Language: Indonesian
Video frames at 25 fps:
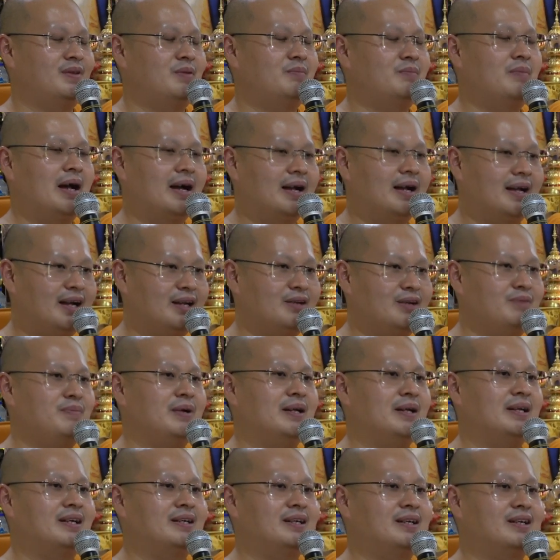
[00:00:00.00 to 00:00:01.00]
Bahkan
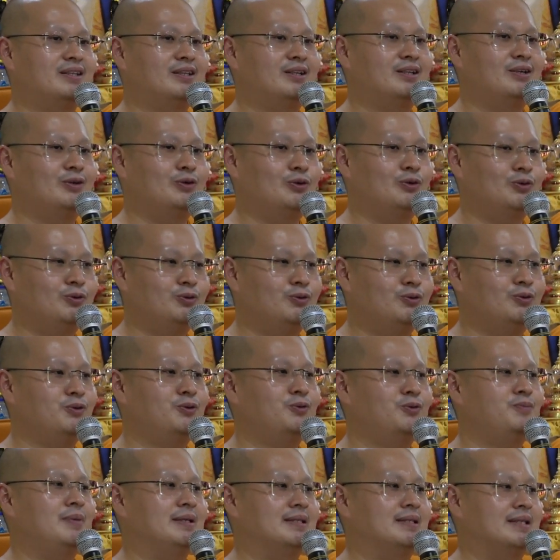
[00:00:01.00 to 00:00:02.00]
peta tertentu
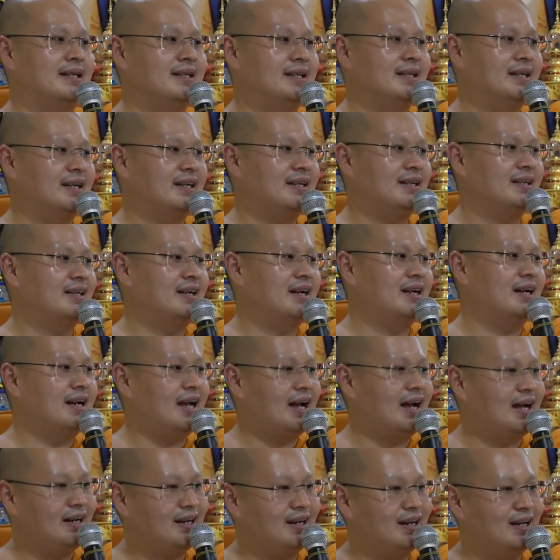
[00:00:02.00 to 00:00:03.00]
bisa dekat dengan
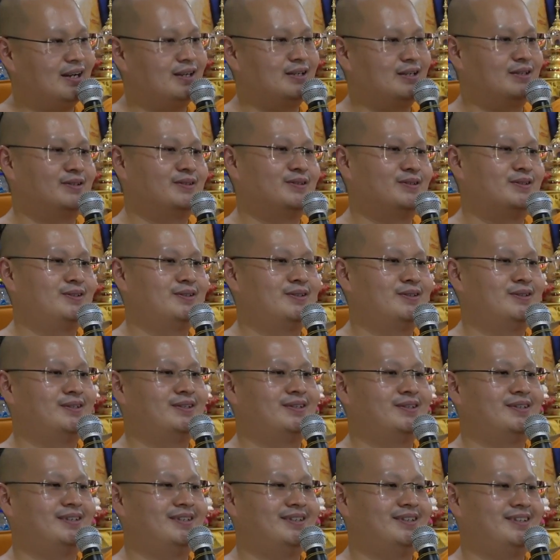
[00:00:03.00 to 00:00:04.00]
Anda
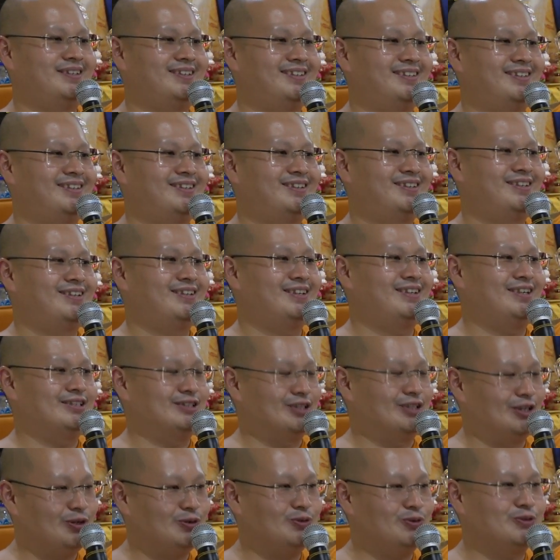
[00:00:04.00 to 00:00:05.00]
eh
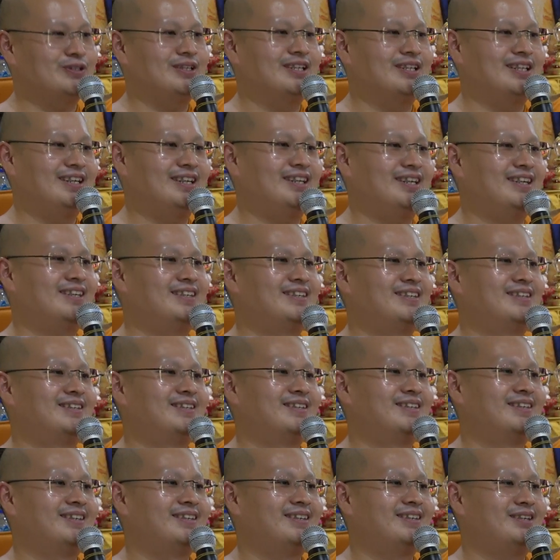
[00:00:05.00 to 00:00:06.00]
serius ini
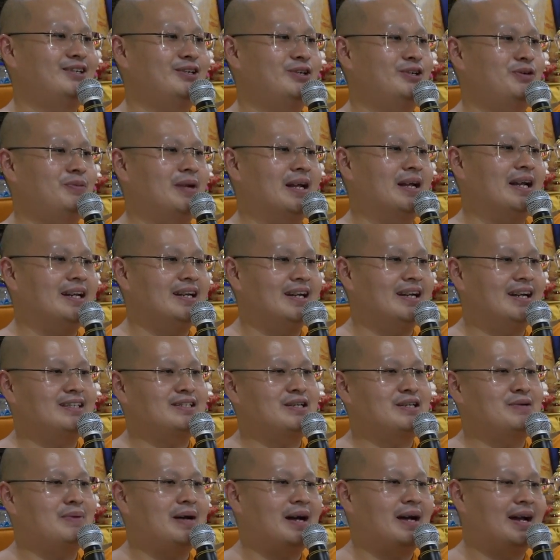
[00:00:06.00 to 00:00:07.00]
mereka dekat
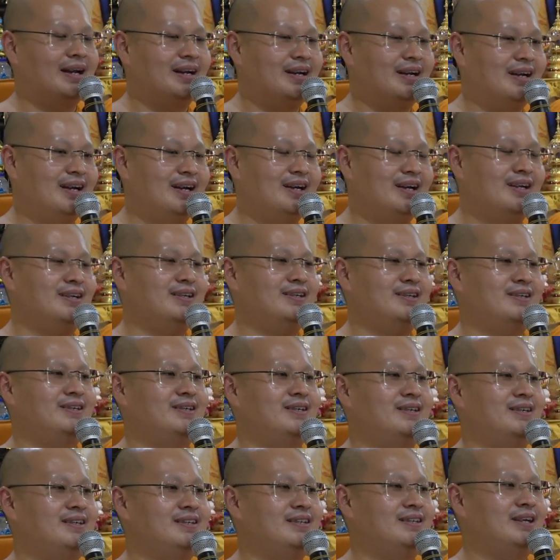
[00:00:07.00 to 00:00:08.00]
sama anda
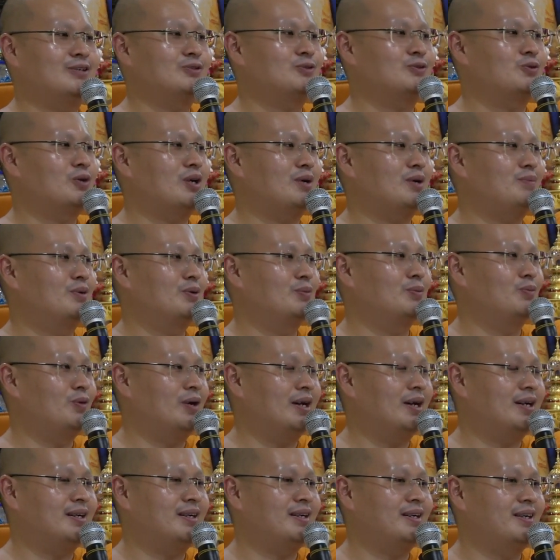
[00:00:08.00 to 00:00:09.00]
yang suka
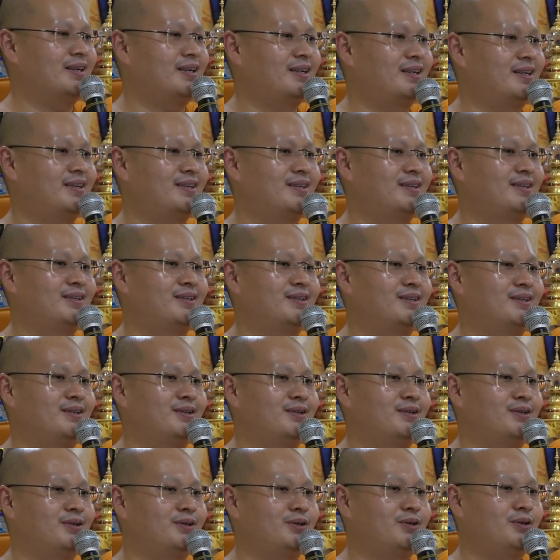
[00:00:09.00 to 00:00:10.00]
berbuat
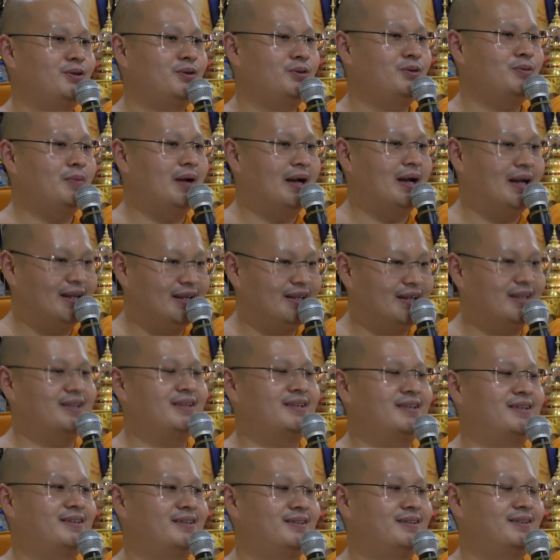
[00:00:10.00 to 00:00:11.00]
baik
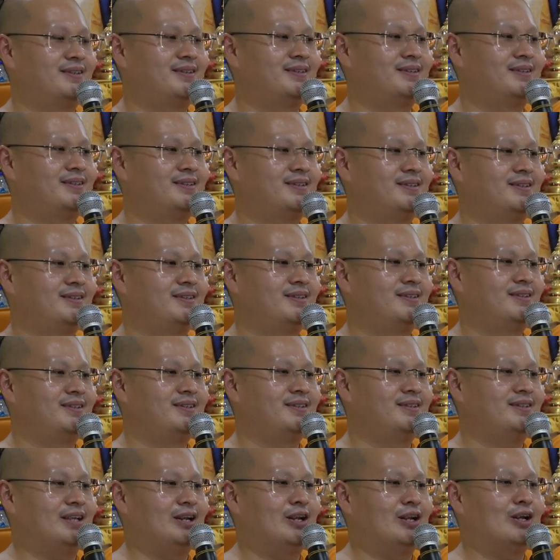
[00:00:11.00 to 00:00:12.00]

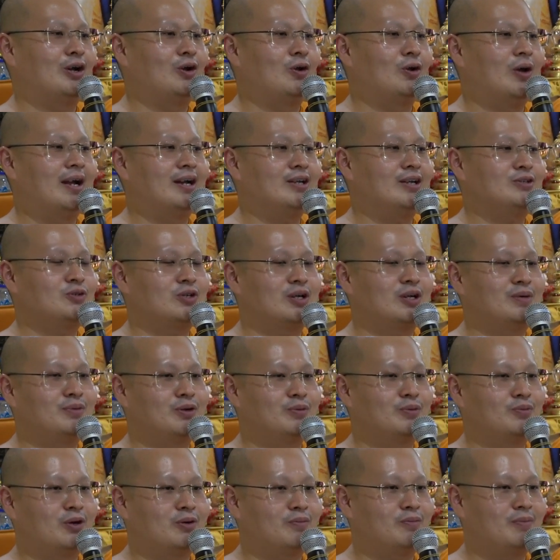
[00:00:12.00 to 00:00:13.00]
jadi kalau anda suka
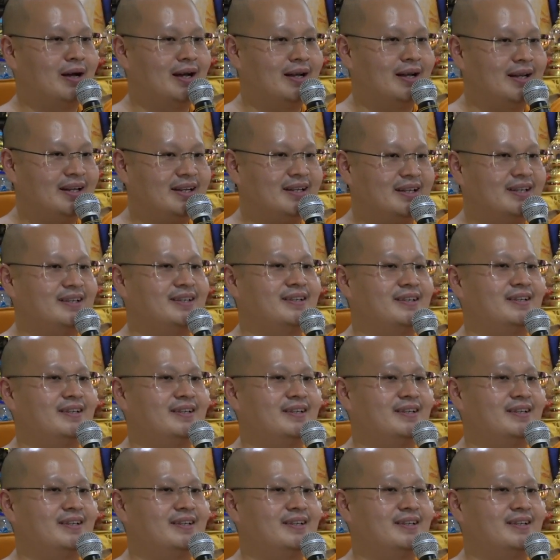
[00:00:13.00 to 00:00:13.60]
berbuat baik